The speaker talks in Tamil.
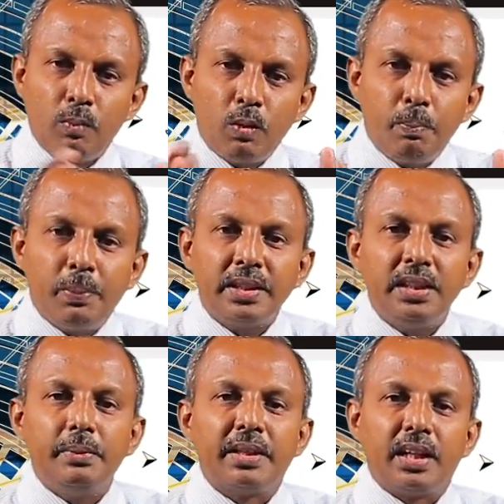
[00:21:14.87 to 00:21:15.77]
முப்பது
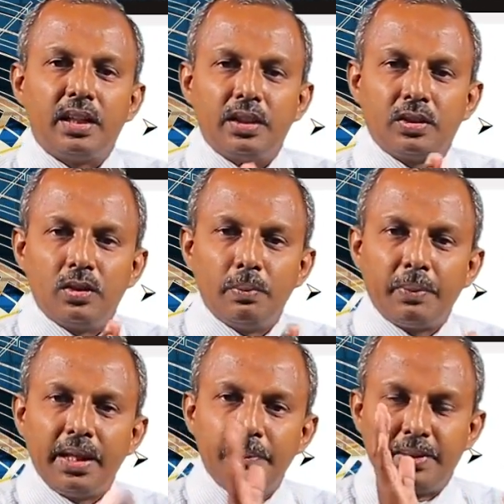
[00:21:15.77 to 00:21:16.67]
நிமிடங்களுக்குள்
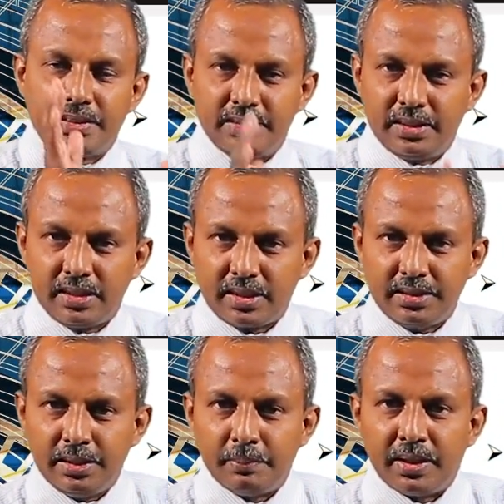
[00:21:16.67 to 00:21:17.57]
பயன்படுத்துதல்
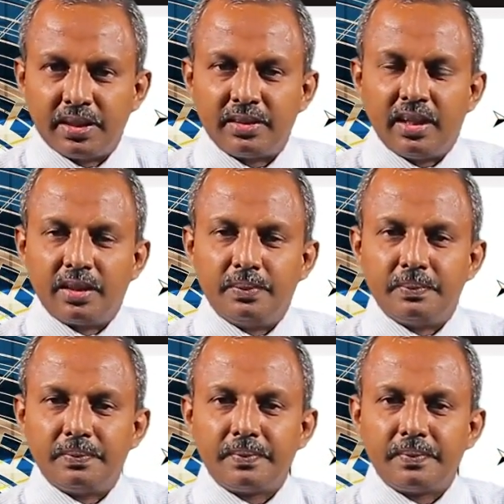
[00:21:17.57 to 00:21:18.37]
கண்டிப்பானதாகும்